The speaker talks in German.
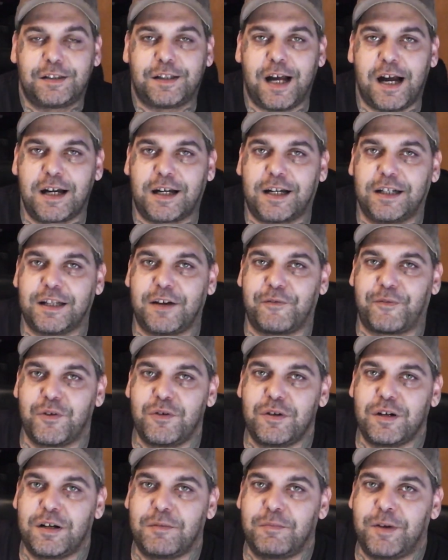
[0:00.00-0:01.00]
Danke
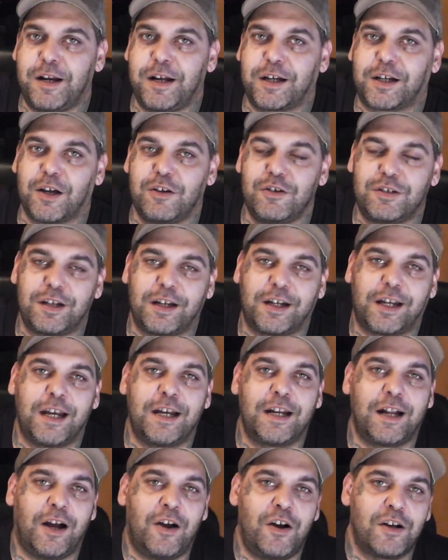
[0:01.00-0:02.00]
dafür, meine Grüße
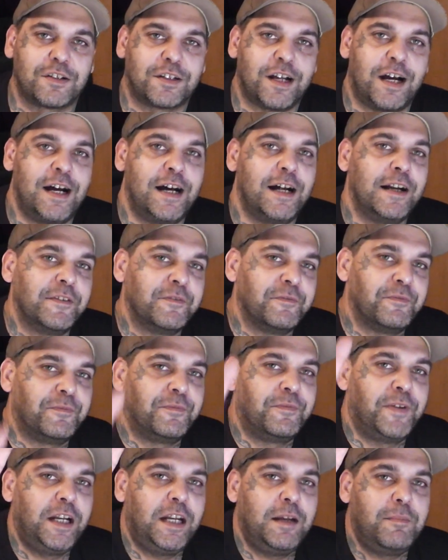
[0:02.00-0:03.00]
gehen raus an
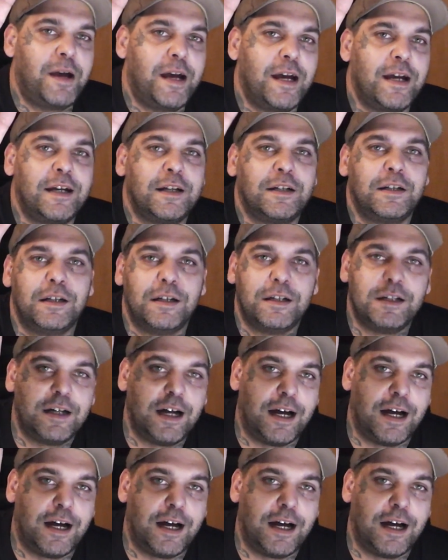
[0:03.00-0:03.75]
Winnie Man,